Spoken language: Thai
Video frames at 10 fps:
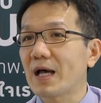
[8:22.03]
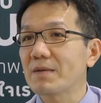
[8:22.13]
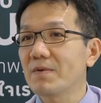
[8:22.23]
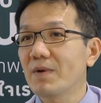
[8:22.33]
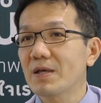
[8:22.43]
ตั
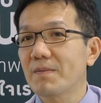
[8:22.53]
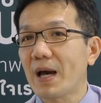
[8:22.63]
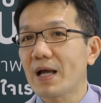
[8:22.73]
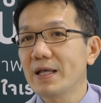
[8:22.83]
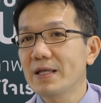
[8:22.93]
ดไม่ว่าจะ
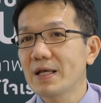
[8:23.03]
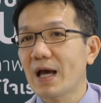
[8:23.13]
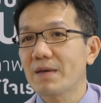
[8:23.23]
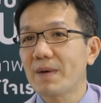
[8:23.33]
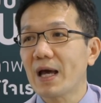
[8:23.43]
ผ่าลิ้น
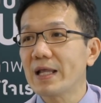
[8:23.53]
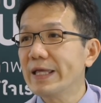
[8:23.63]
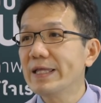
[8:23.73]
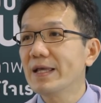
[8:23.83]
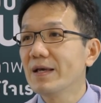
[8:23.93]
ไก่ผ่าลิ้น